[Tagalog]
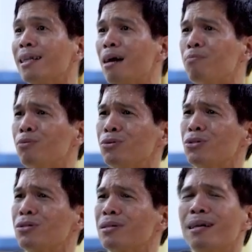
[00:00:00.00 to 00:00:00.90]

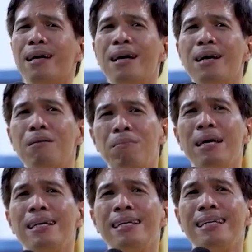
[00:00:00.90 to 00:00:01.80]
Tapos,
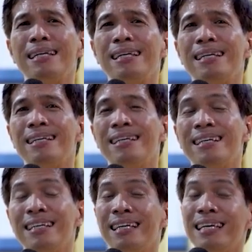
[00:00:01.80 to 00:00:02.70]
may
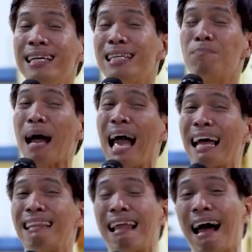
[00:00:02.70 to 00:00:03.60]
hindi pa
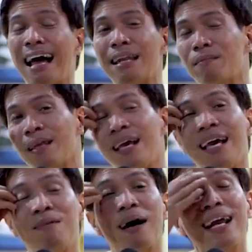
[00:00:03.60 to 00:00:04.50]
kagandahan.
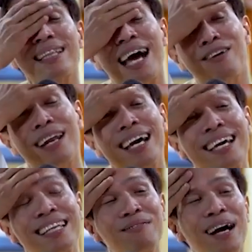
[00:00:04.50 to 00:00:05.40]
Parang tayo lang
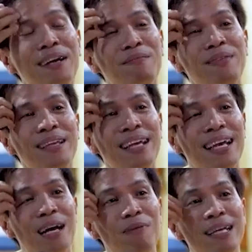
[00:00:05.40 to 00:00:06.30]
yan, di ba?
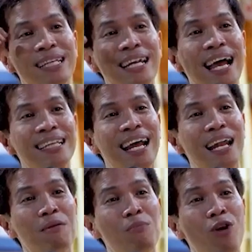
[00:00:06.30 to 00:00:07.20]
Kapag hindi rin natin
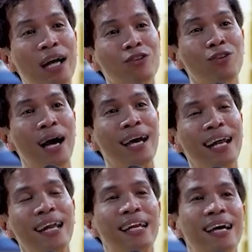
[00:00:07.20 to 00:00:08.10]
alam ang buong
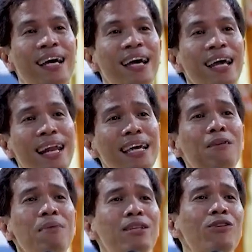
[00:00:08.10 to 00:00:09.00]
katotohanan,
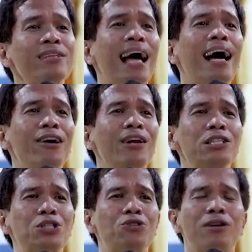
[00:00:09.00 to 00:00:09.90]
nag-iimbento rin tayo ng
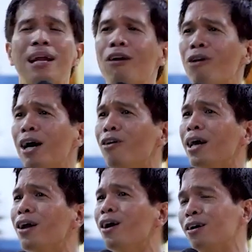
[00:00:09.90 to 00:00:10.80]
istorya na kung
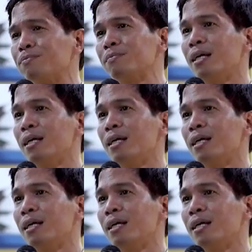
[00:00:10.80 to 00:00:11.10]
ano-ano.